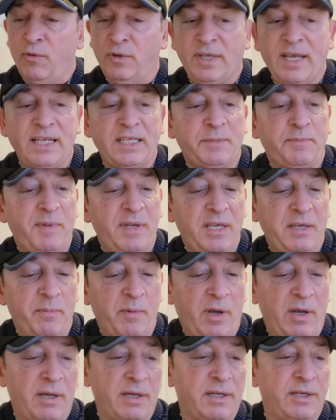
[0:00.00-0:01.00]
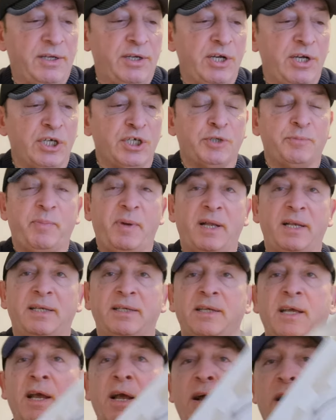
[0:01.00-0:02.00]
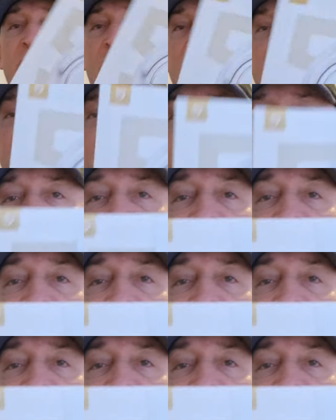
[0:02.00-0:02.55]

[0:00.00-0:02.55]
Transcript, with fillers: Und jetzt bin ich mal gespannt auf